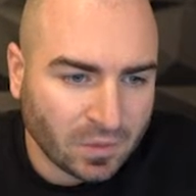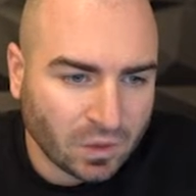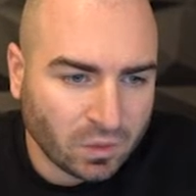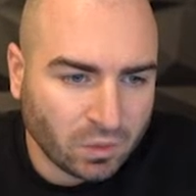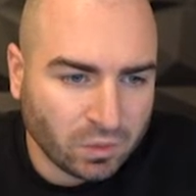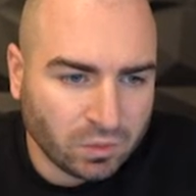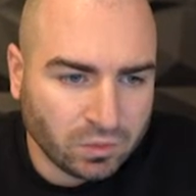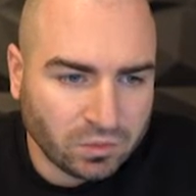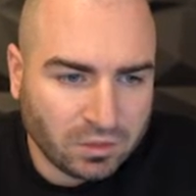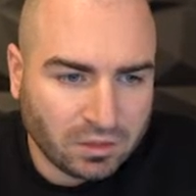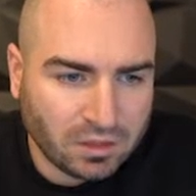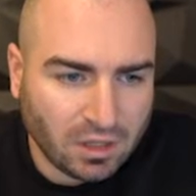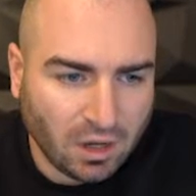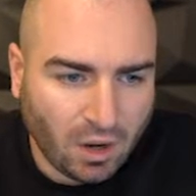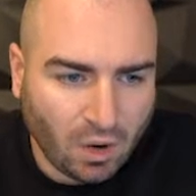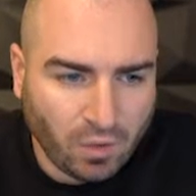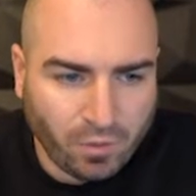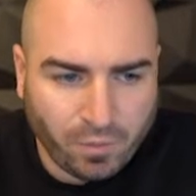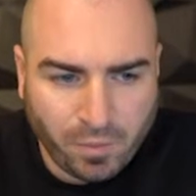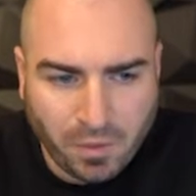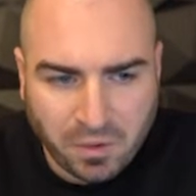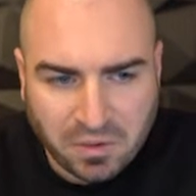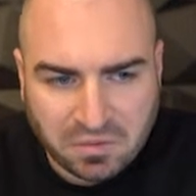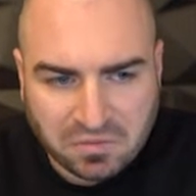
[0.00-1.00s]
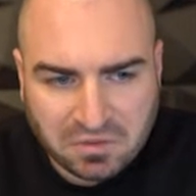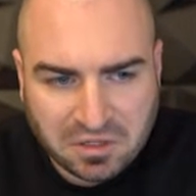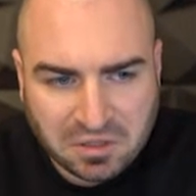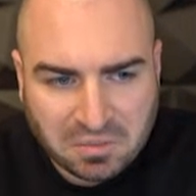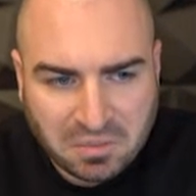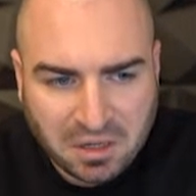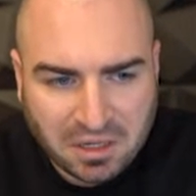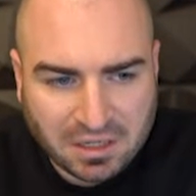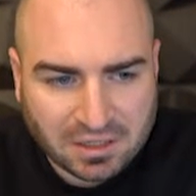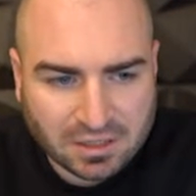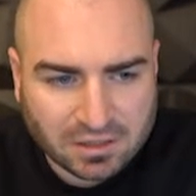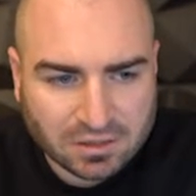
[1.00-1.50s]
Und der Aufbau gefällt
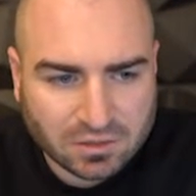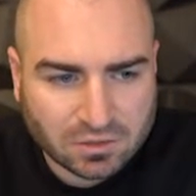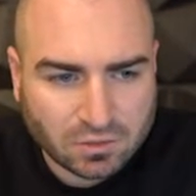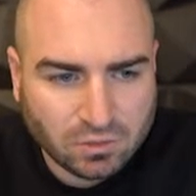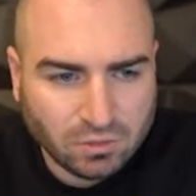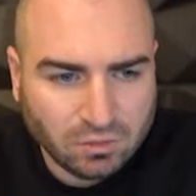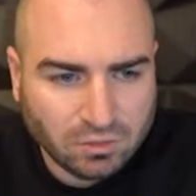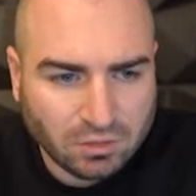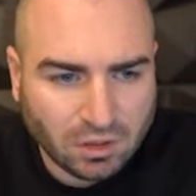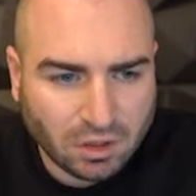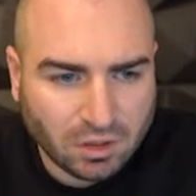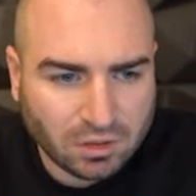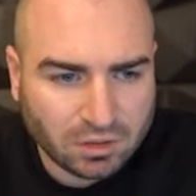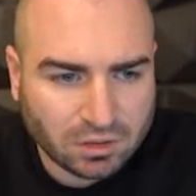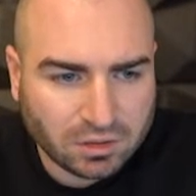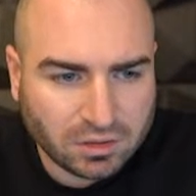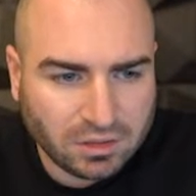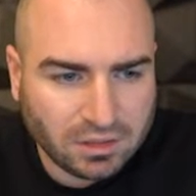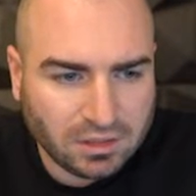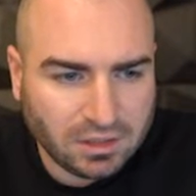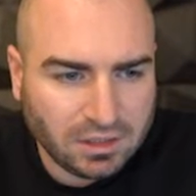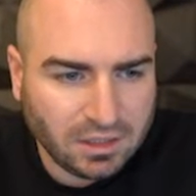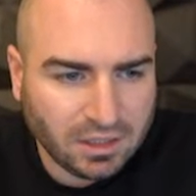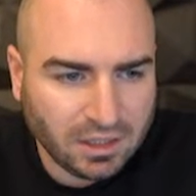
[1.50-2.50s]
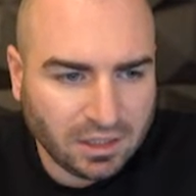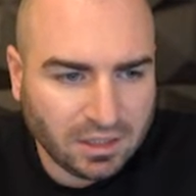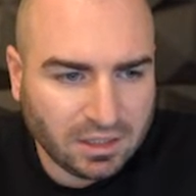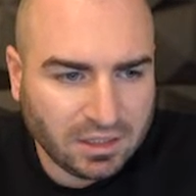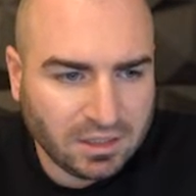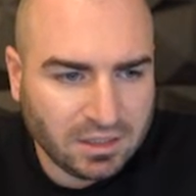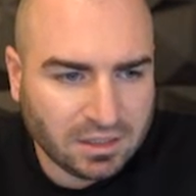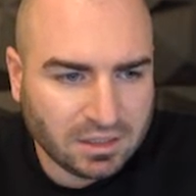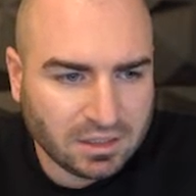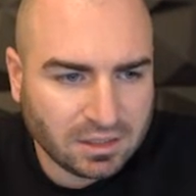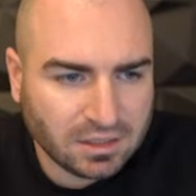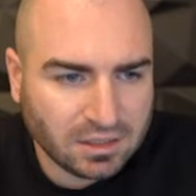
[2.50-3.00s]
mir eigentlich ganz gut. Auch die
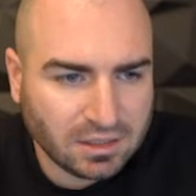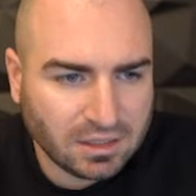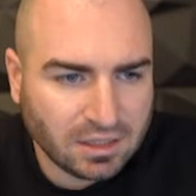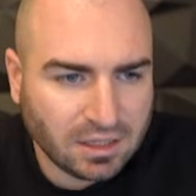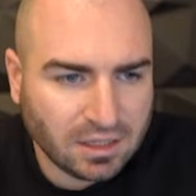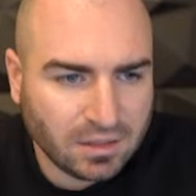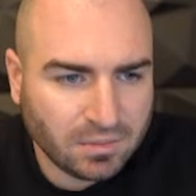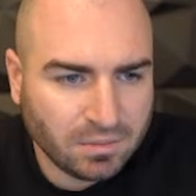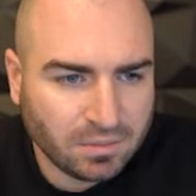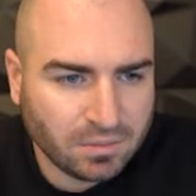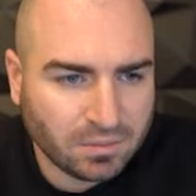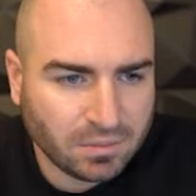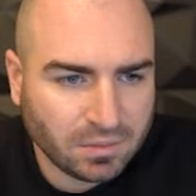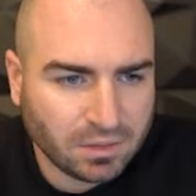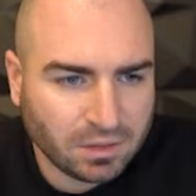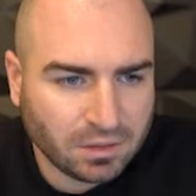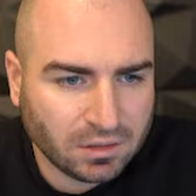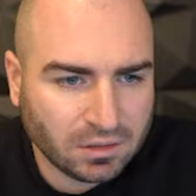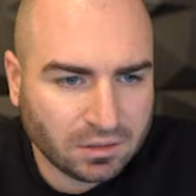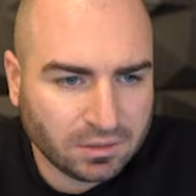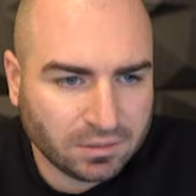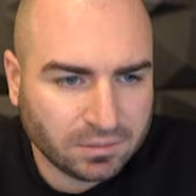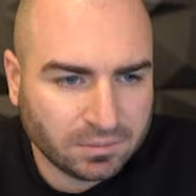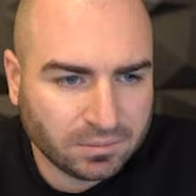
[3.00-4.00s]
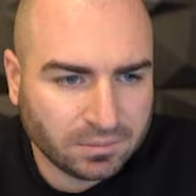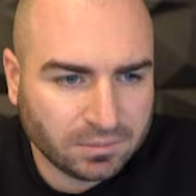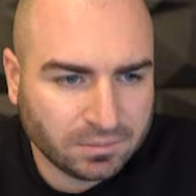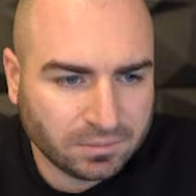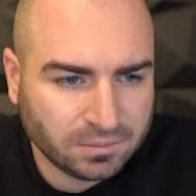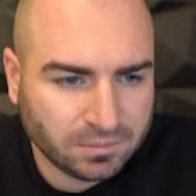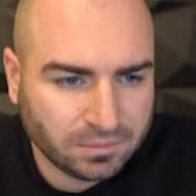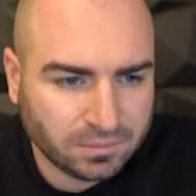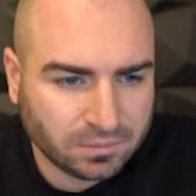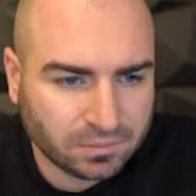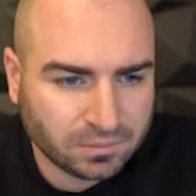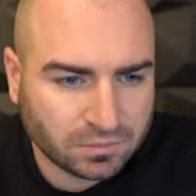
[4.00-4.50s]
Hierarchie ist da gegeben.
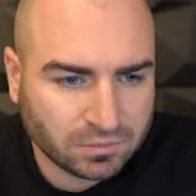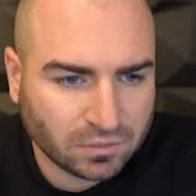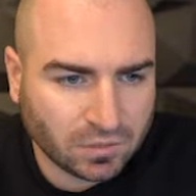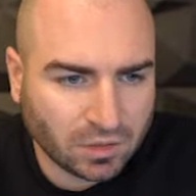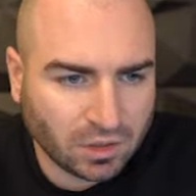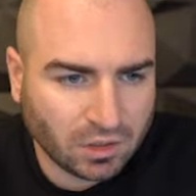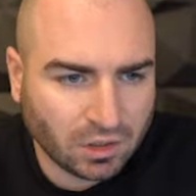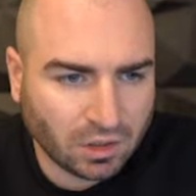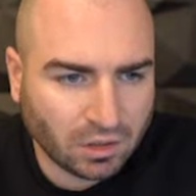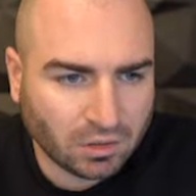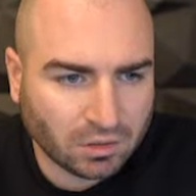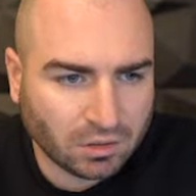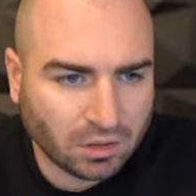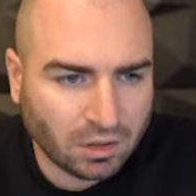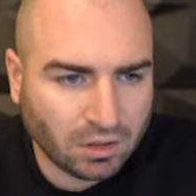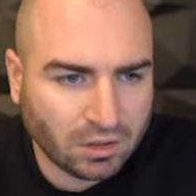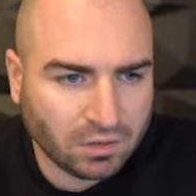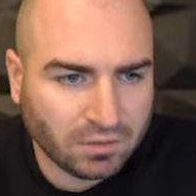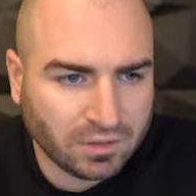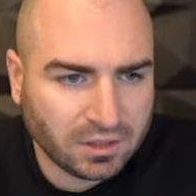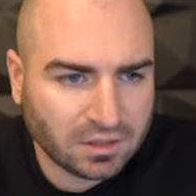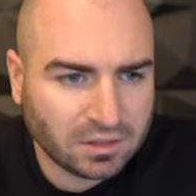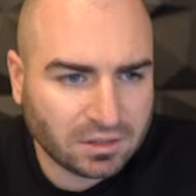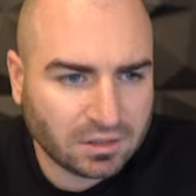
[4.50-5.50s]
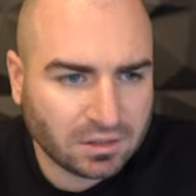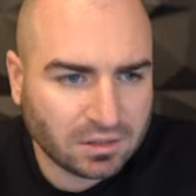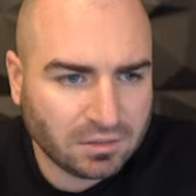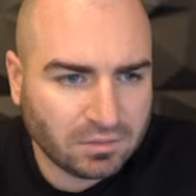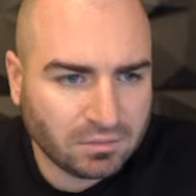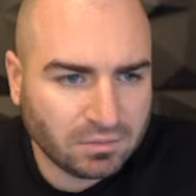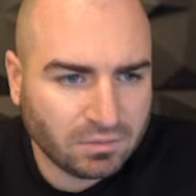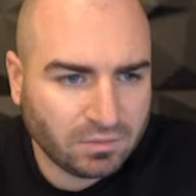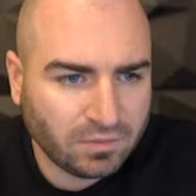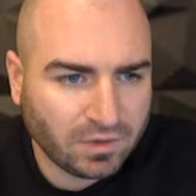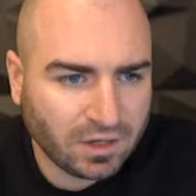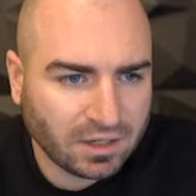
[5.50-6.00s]
Ähm, genau, auch wenn das
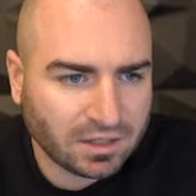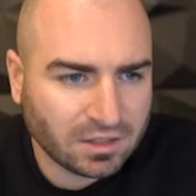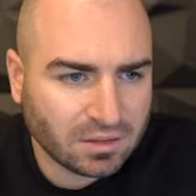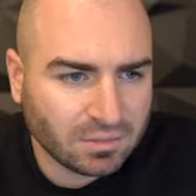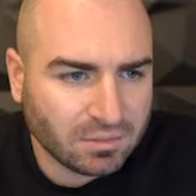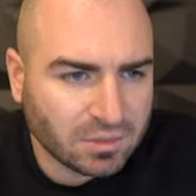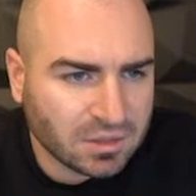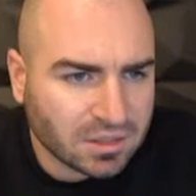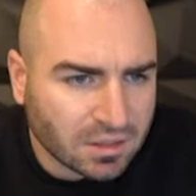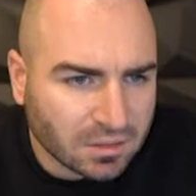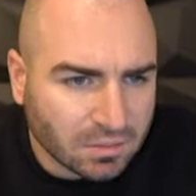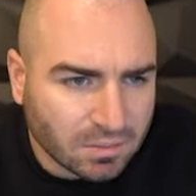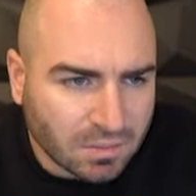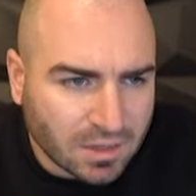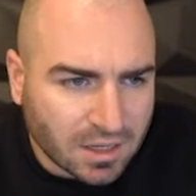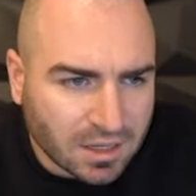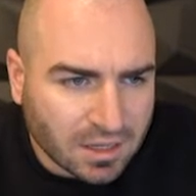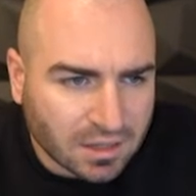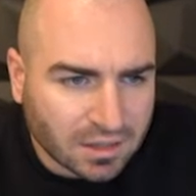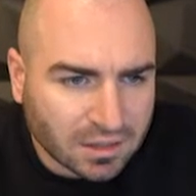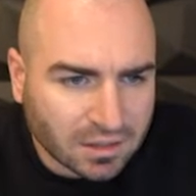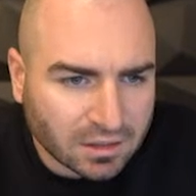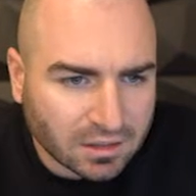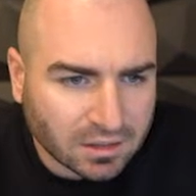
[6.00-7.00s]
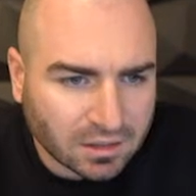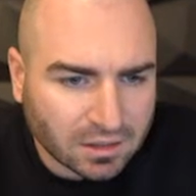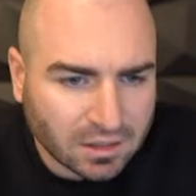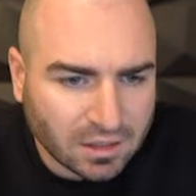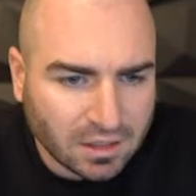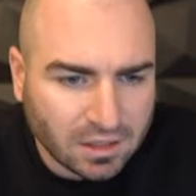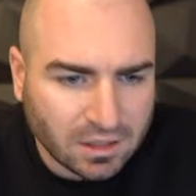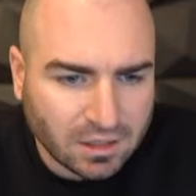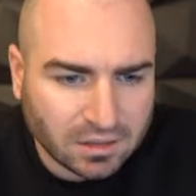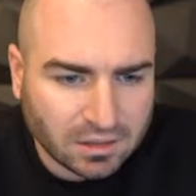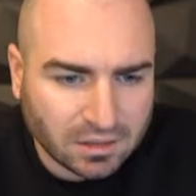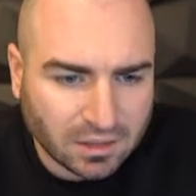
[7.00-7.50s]
vielleicht ein bisschen mehr nach,
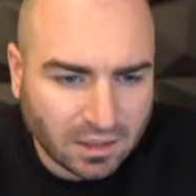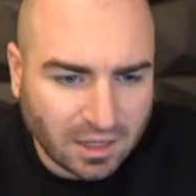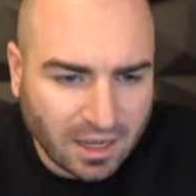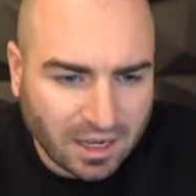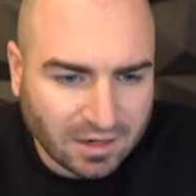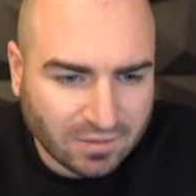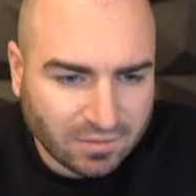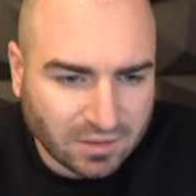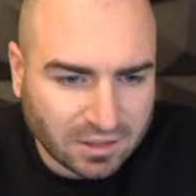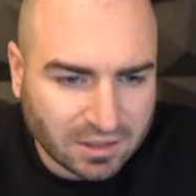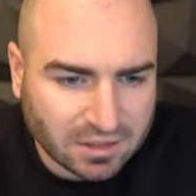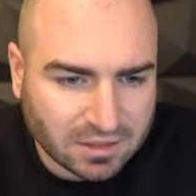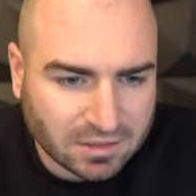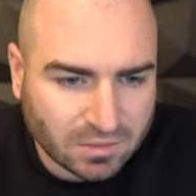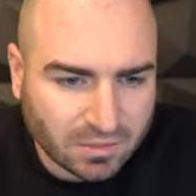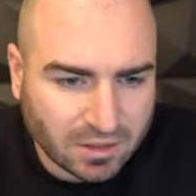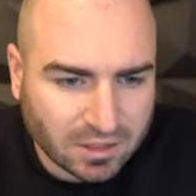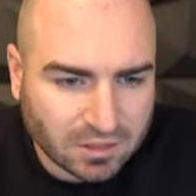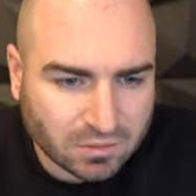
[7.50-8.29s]
nach Anwalt jetzt im